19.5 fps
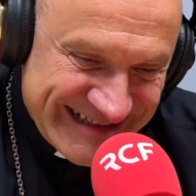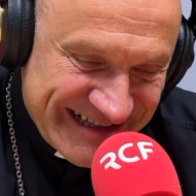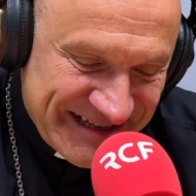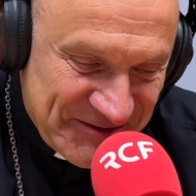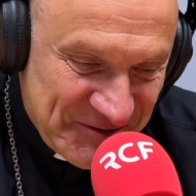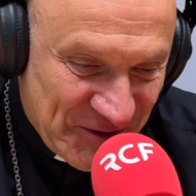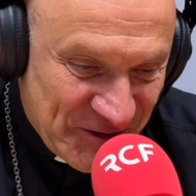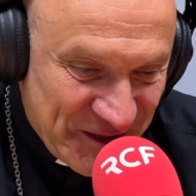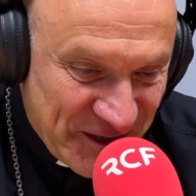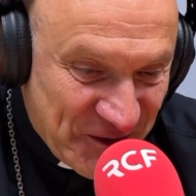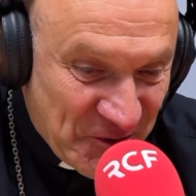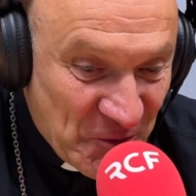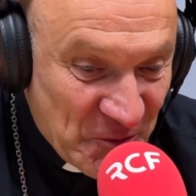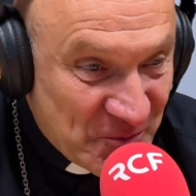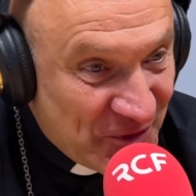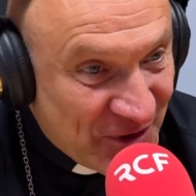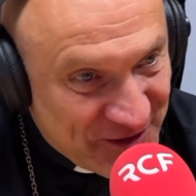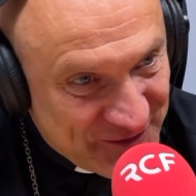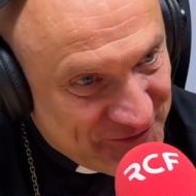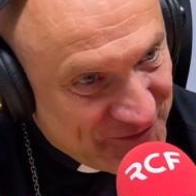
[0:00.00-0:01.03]
dans les groupes
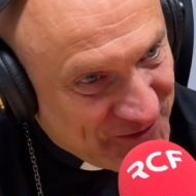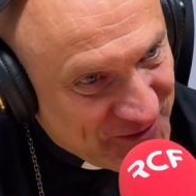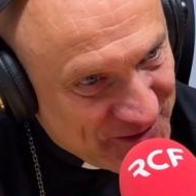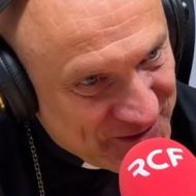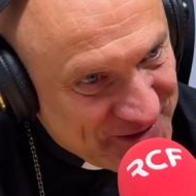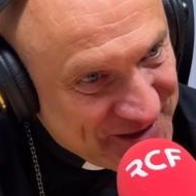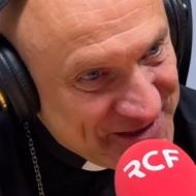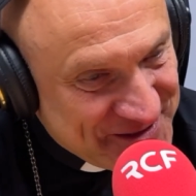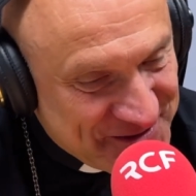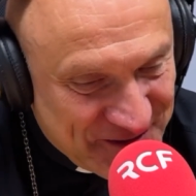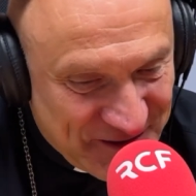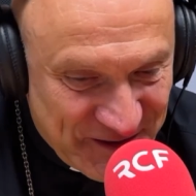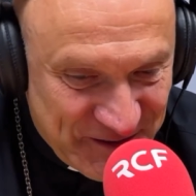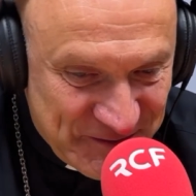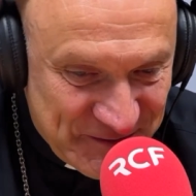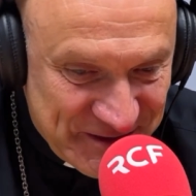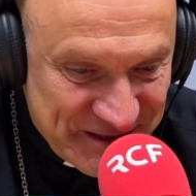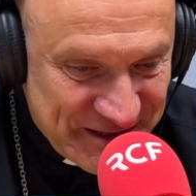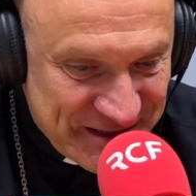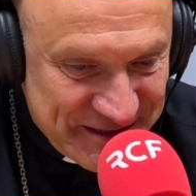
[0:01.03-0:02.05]
d'enfants qui se
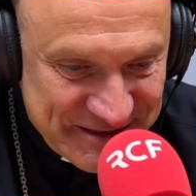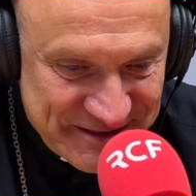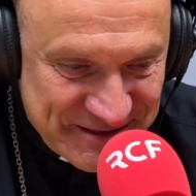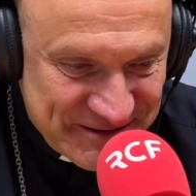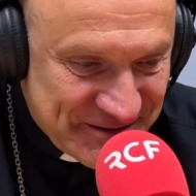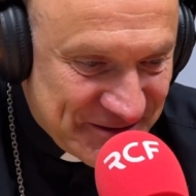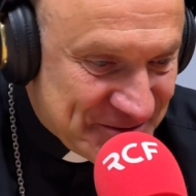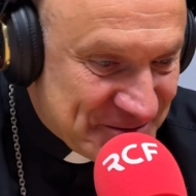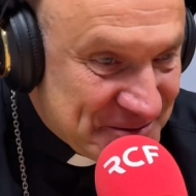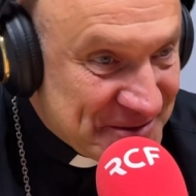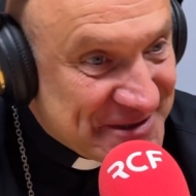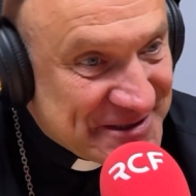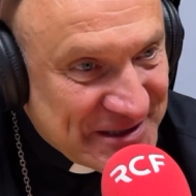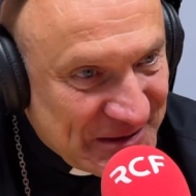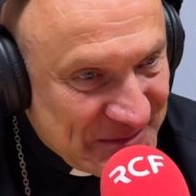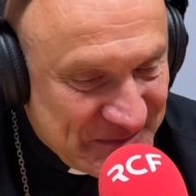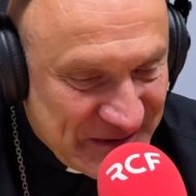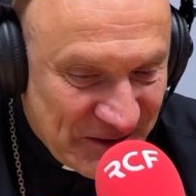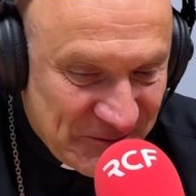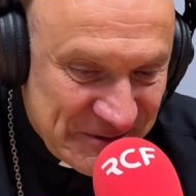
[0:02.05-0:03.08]
réunissent dans une
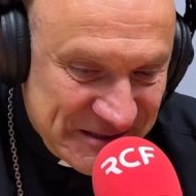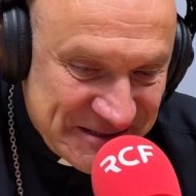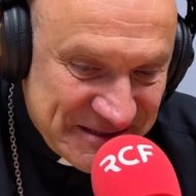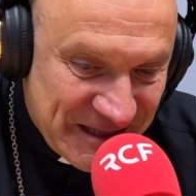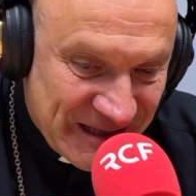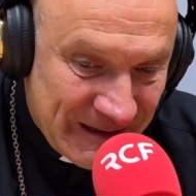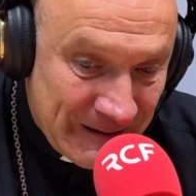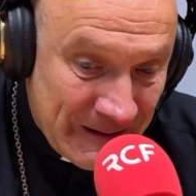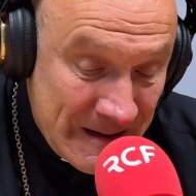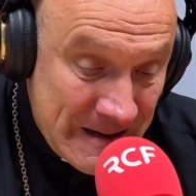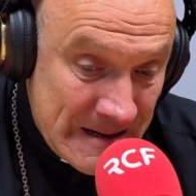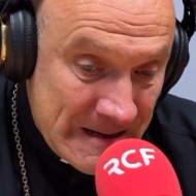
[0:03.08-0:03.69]
salle paroissiale.